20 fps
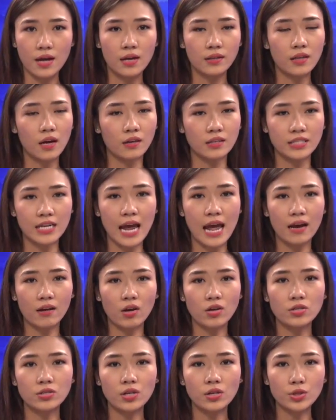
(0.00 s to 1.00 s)
thật ra
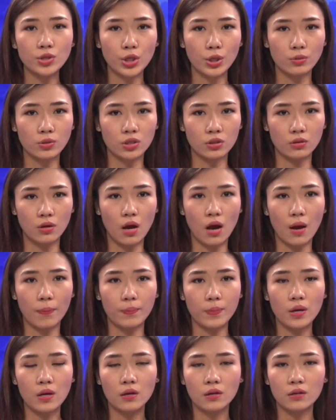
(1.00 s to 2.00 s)
có rất nhiều trường hợp
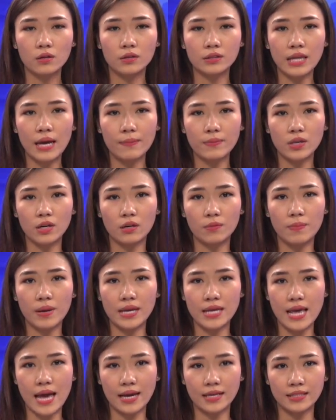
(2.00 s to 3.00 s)
người tham dự bị
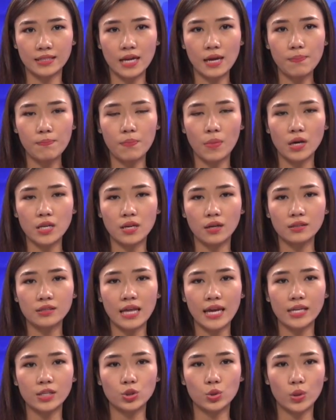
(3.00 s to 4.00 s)
dàn xếp bởi những
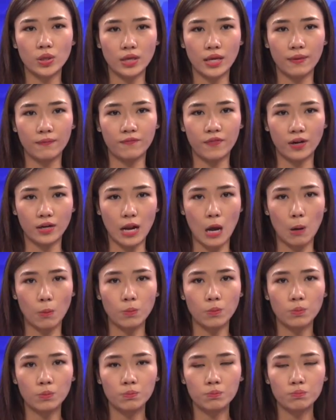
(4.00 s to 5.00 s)
tay chuyên nghiệp vận động,
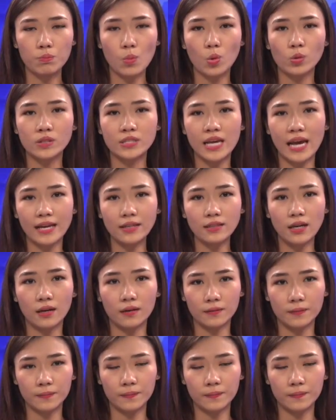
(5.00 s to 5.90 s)
buồn chán thật.